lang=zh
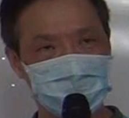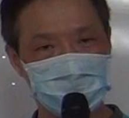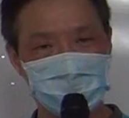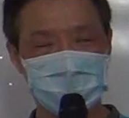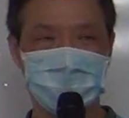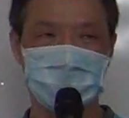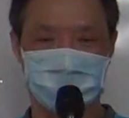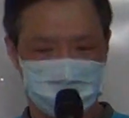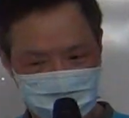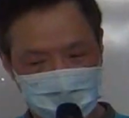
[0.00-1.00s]
够
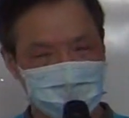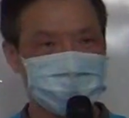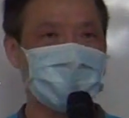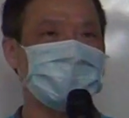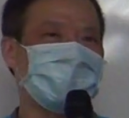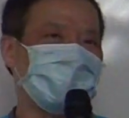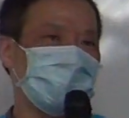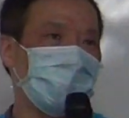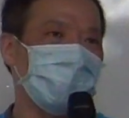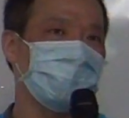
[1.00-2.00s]
翻到他
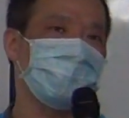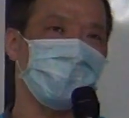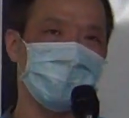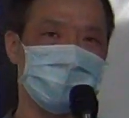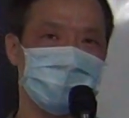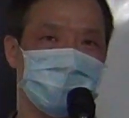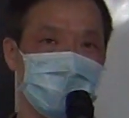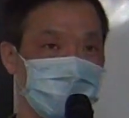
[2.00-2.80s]
喜欢的妃子，